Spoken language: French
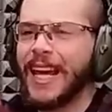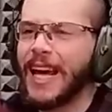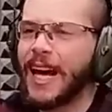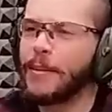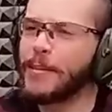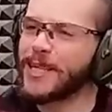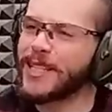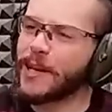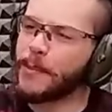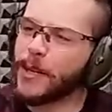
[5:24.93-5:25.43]
Ah
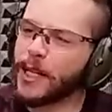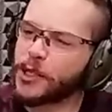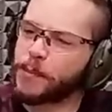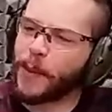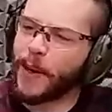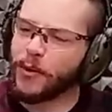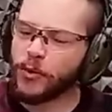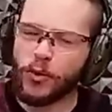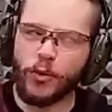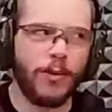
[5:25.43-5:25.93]
mais ça marche
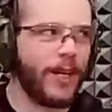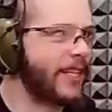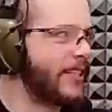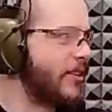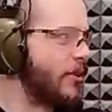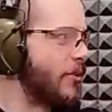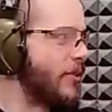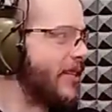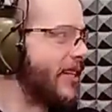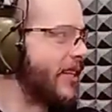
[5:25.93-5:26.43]
pas en double
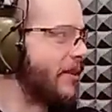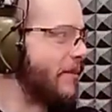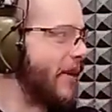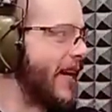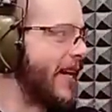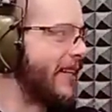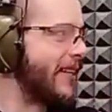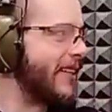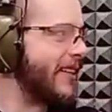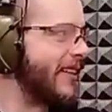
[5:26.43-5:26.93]
action, cette
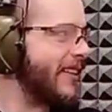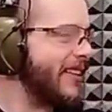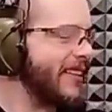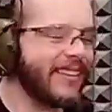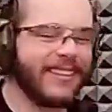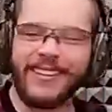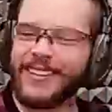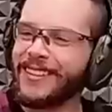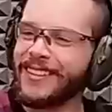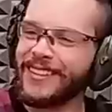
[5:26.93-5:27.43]
merde
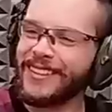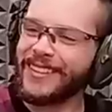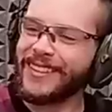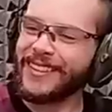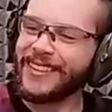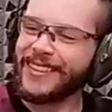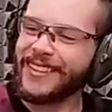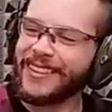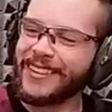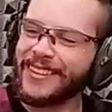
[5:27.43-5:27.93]

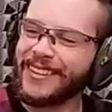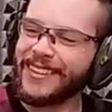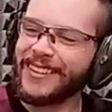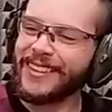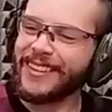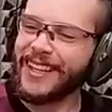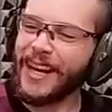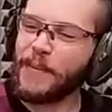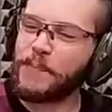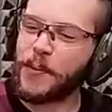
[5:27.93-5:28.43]

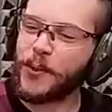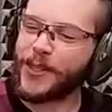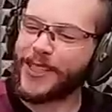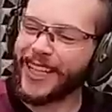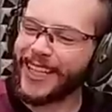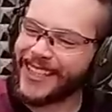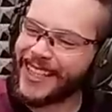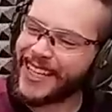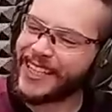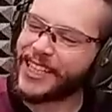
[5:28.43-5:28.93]
Ah
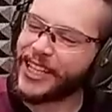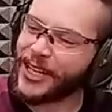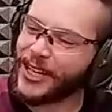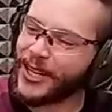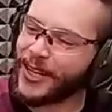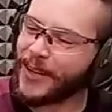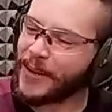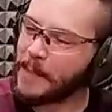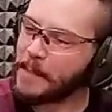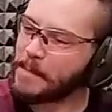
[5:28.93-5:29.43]
putain,
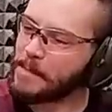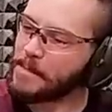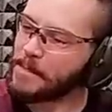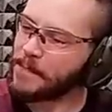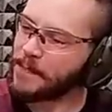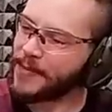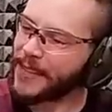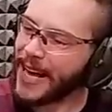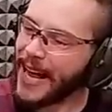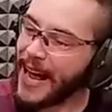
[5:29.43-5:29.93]

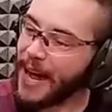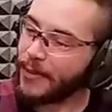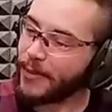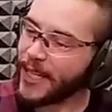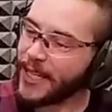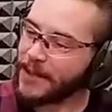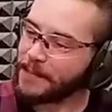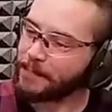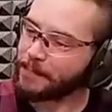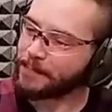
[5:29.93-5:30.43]
d'accord Ah
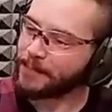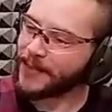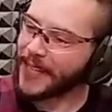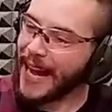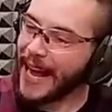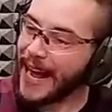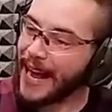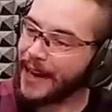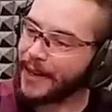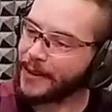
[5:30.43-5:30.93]
oui
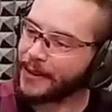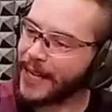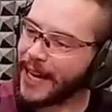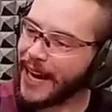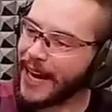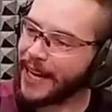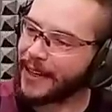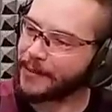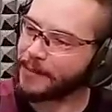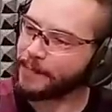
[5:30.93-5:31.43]
Ah,
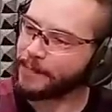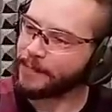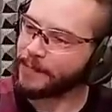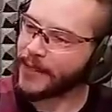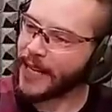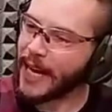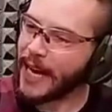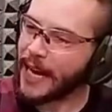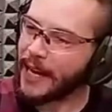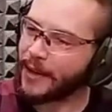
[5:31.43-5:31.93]
ah
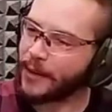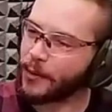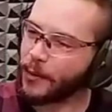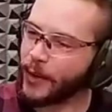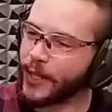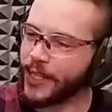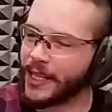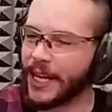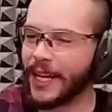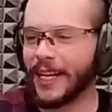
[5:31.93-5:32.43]
ah,
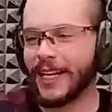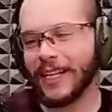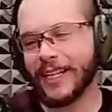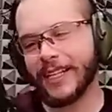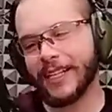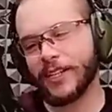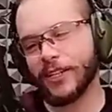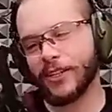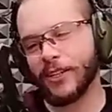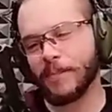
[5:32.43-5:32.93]
oui, ah
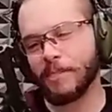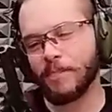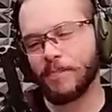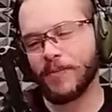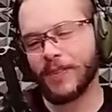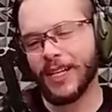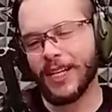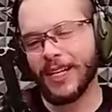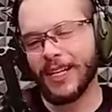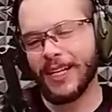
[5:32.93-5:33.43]
d'accord.
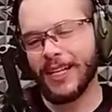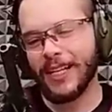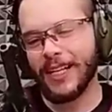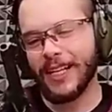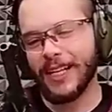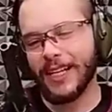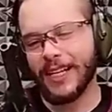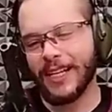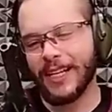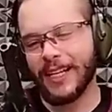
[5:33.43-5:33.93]

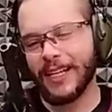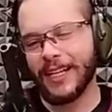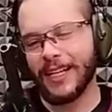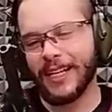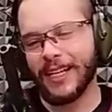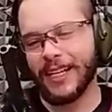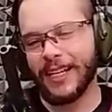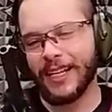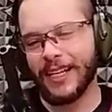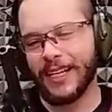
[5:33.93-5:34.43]

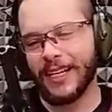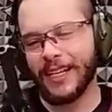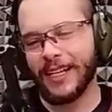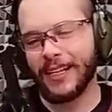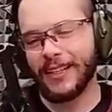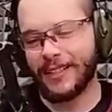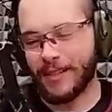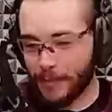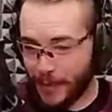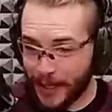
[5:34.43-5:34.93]
Euh,
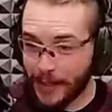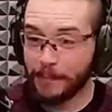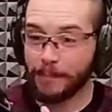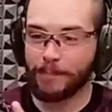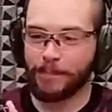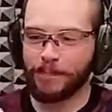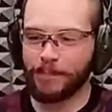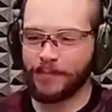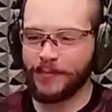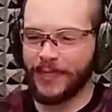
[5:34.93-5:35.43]
c'est bien,
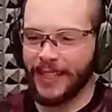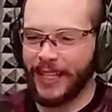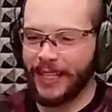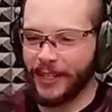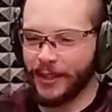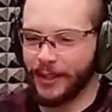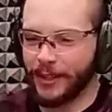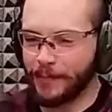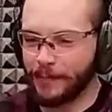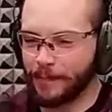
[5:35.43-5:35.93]

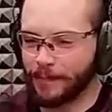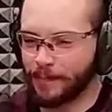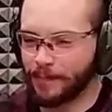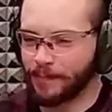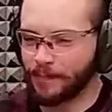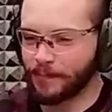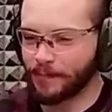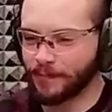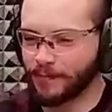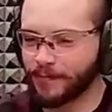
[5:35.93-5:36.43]
d'accord.
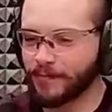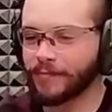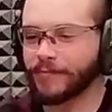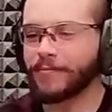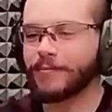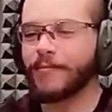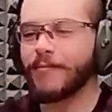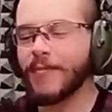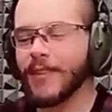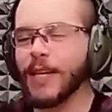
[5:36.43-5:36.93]

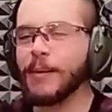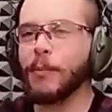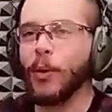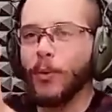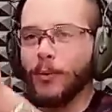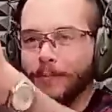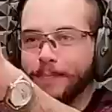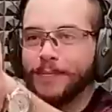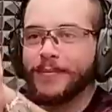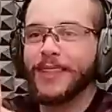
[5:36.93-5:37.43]

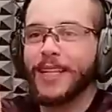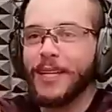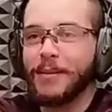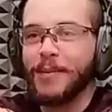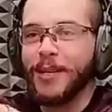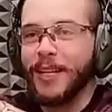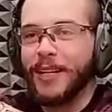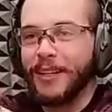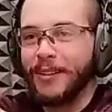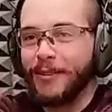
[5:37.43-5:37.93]
Bon, et eh
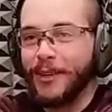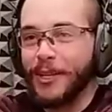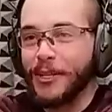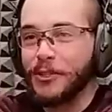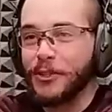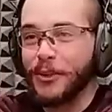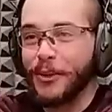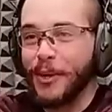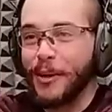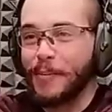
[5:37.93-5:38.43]
ben voilà,
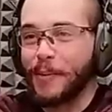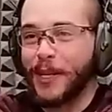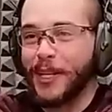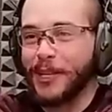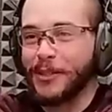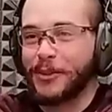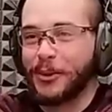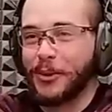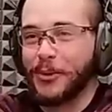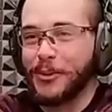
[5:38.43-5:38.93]
j'aurais appris un
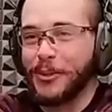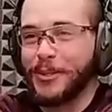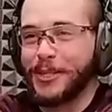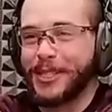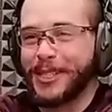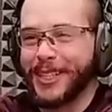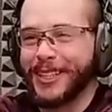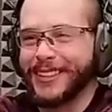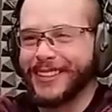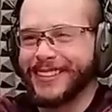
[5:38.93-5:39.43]

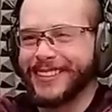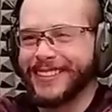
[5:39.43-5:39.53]
truc.